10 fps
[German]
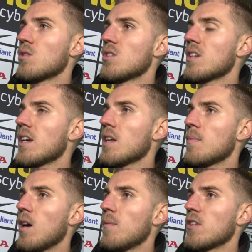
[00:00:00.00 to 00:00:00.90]
konzentriere dich,
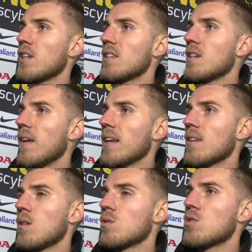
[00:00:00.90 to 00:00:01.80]
mach einfach dein Ding
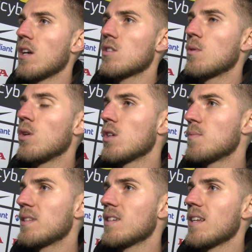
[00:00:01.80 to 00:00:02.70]
weiter und äh, zum Glück
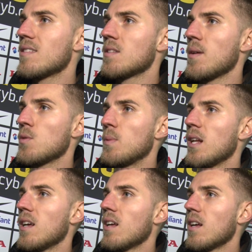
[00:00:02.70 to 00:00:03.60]
ist mir jetzt die letzten zwei
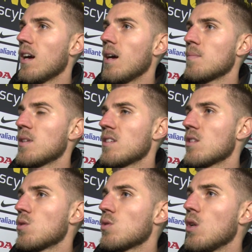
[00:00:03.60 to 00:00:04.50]
Spiele ähm, das
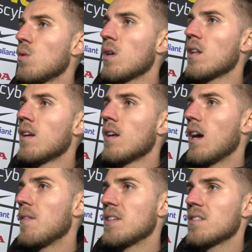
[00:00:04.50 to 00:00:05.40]
ganz gut gelungen,
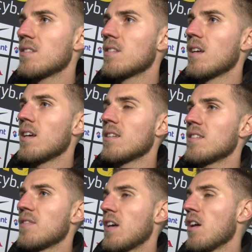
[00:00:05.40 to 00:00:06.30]
aber es, äh, das
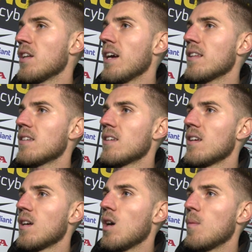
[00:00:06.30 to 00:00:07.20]
ist Vergangenheit.
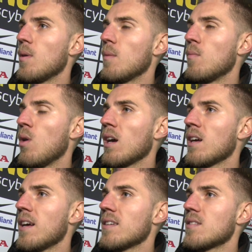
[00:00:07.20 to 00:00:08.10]
Ab, ab
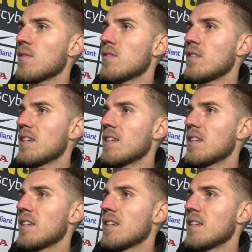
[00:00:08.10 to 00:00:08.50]
morgen heißt das